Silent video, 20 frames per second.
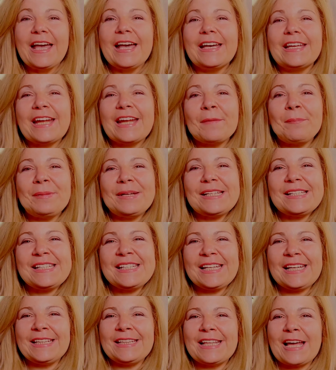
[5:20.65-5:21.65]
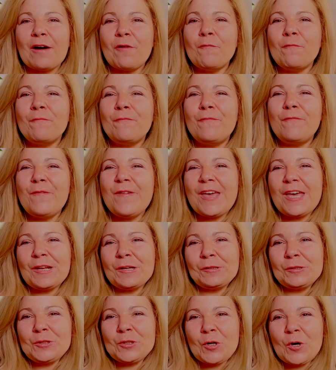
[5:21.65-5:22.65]
rappresenta un
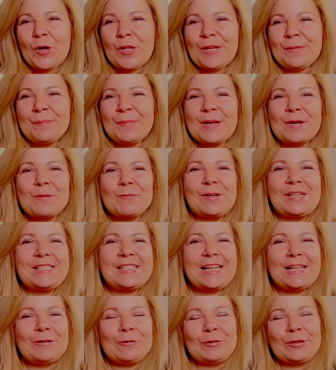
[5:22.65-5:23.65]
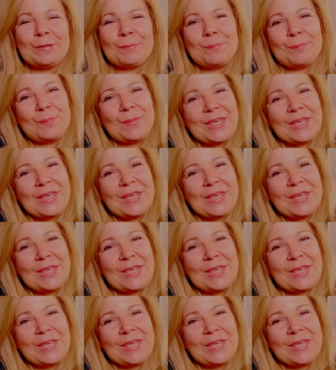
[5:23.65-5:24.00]
vero jolly per quei salotti